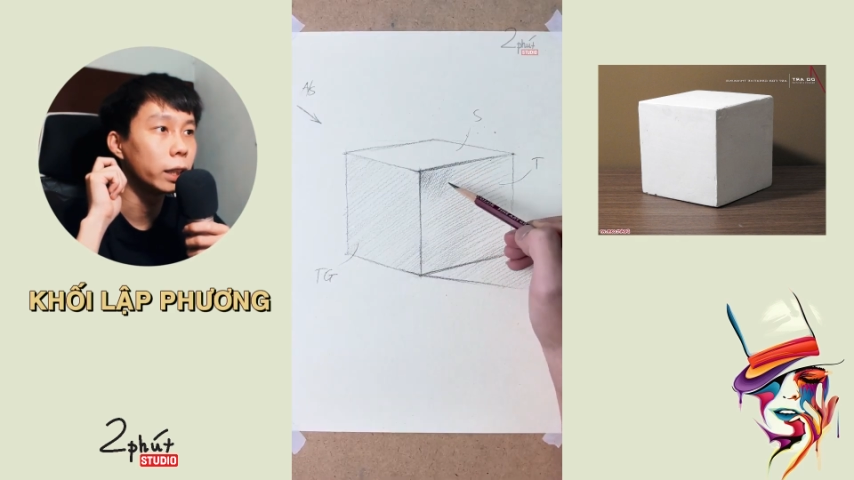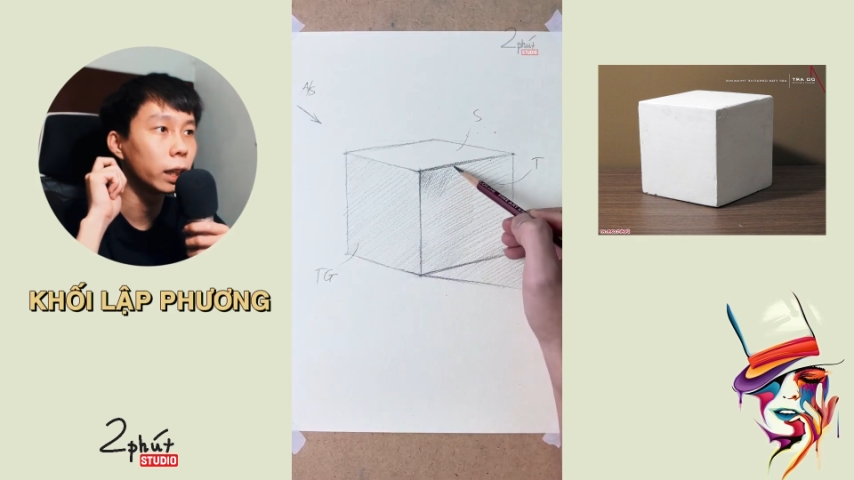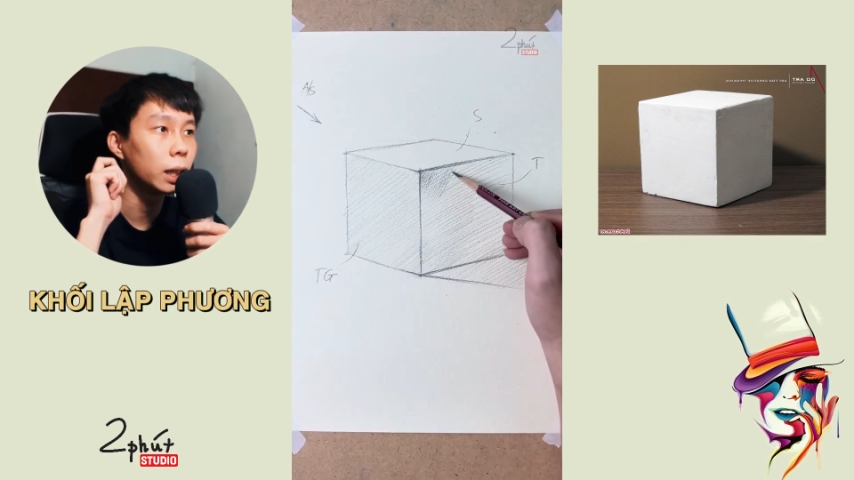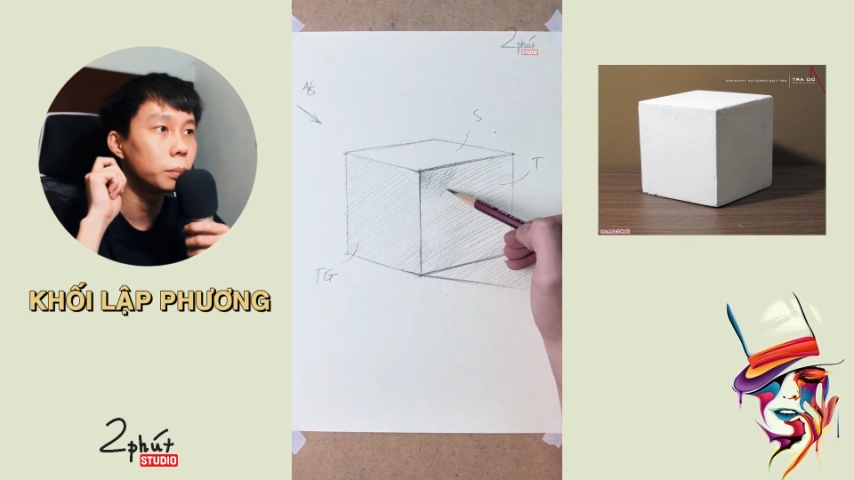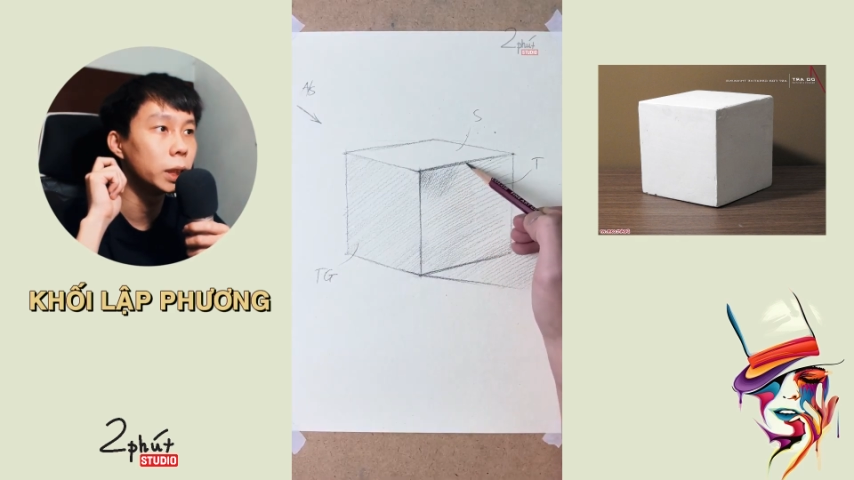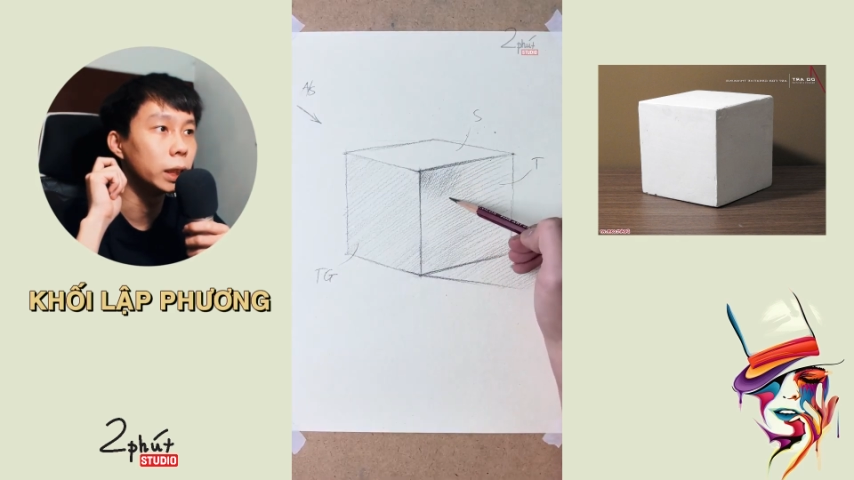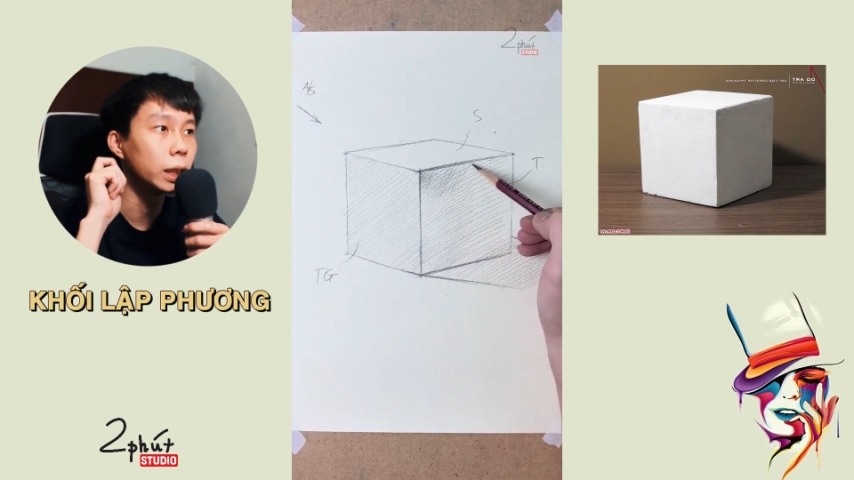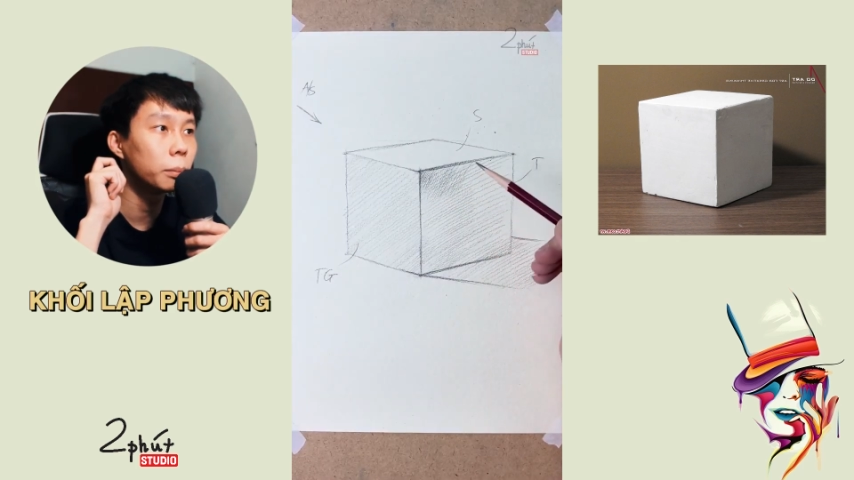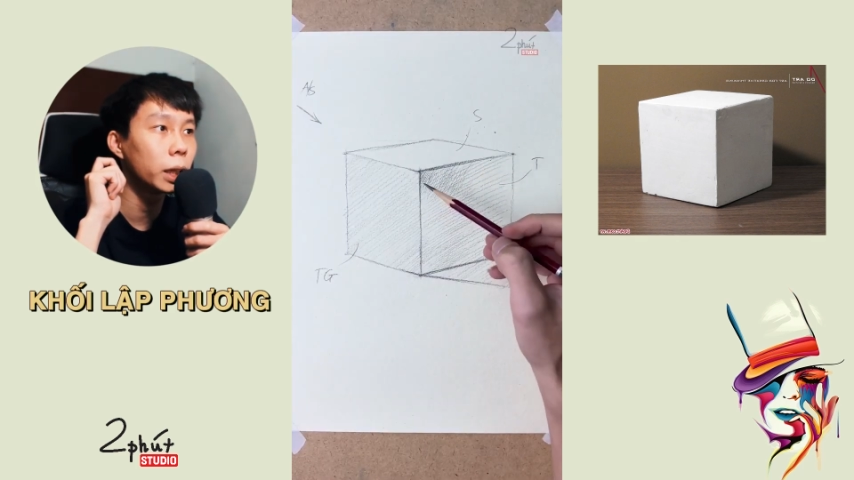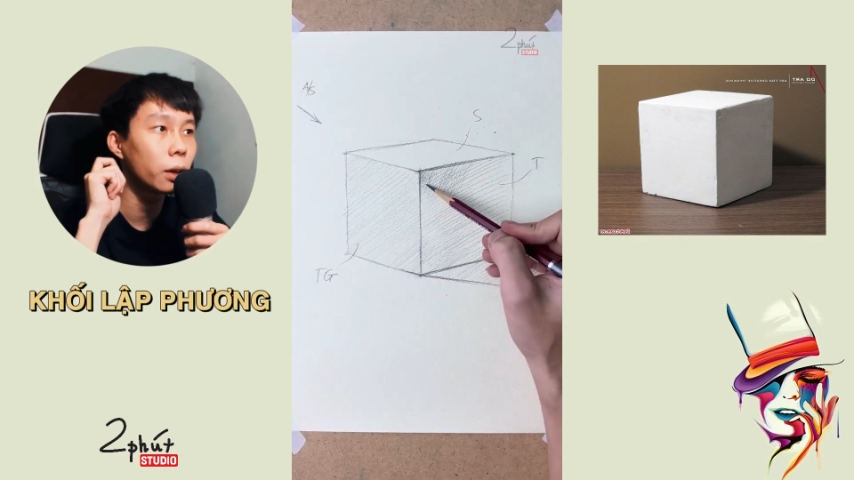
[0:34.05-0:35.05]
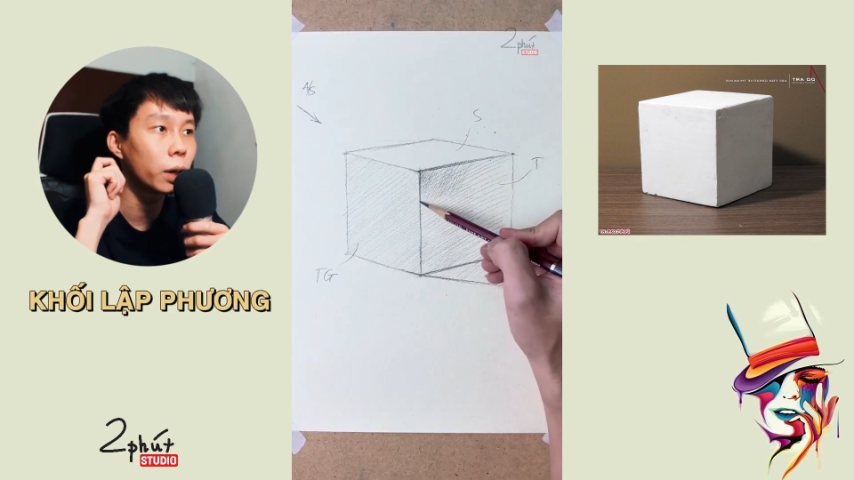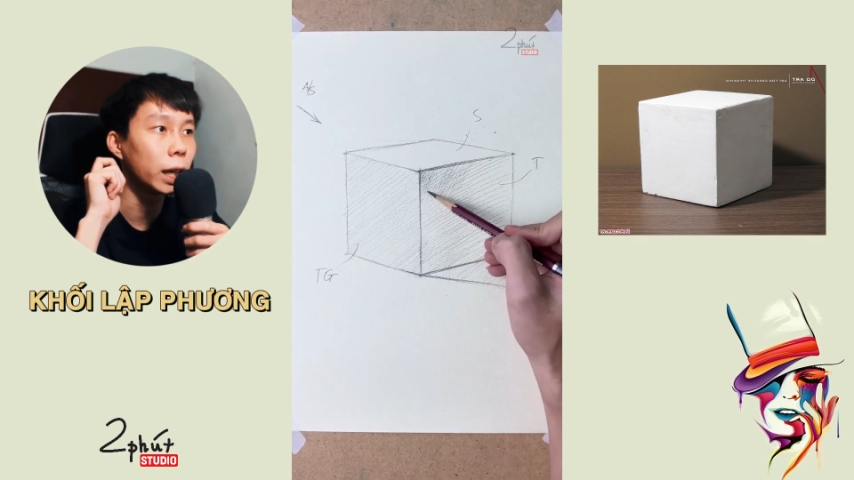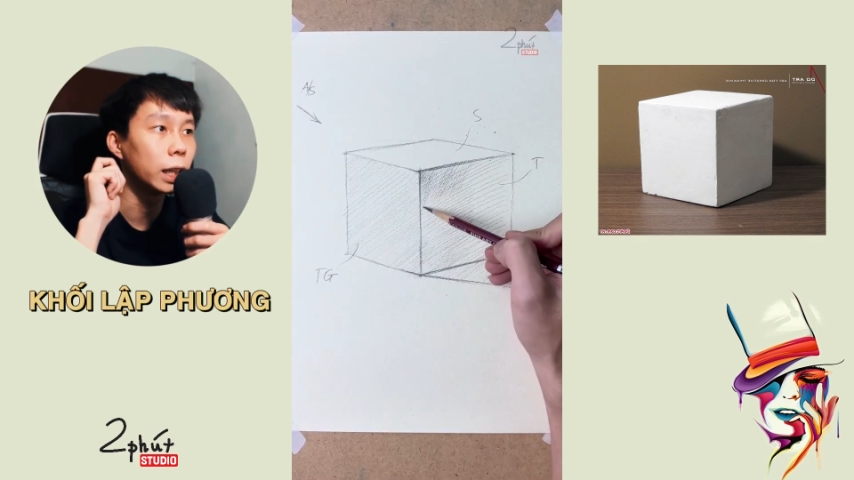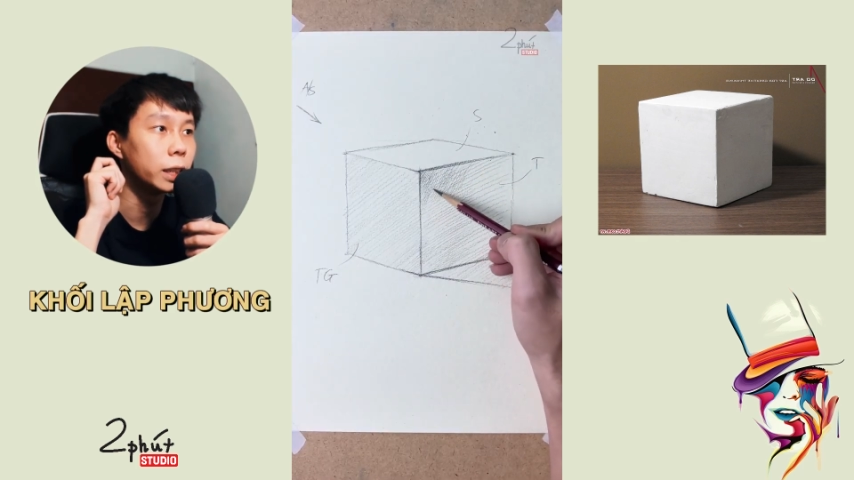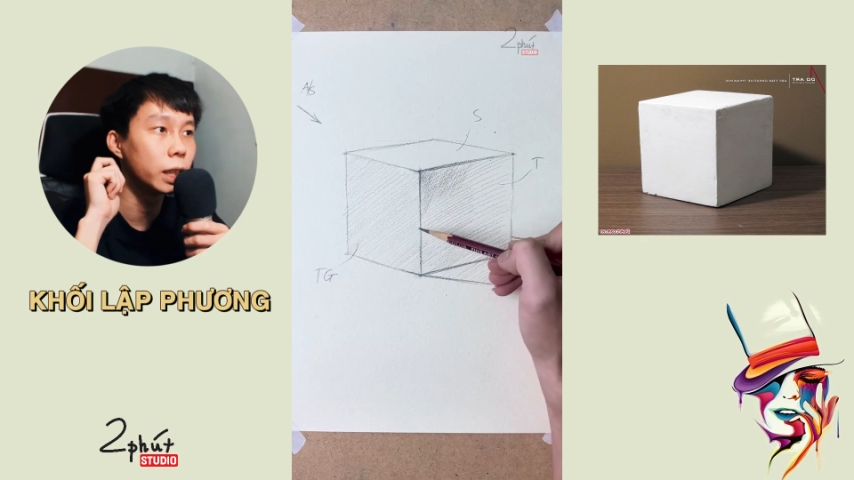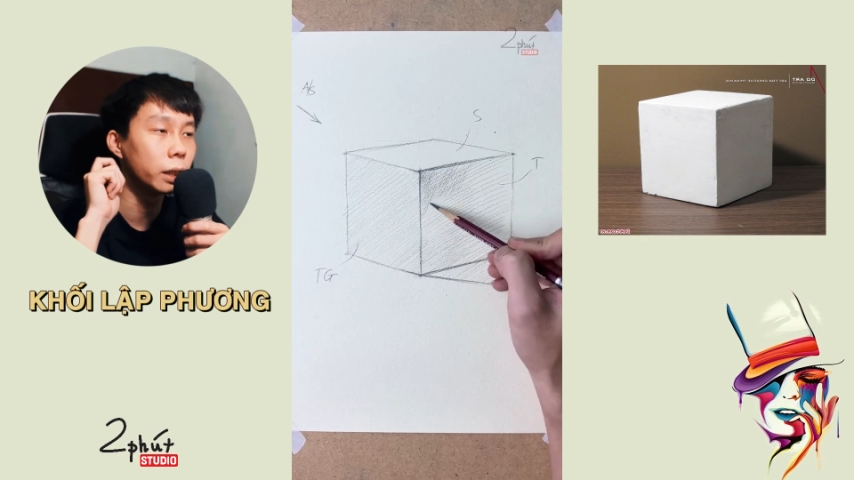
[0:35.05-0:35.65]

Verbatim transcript: những cái lớp trì tiếp theo đè lên trên.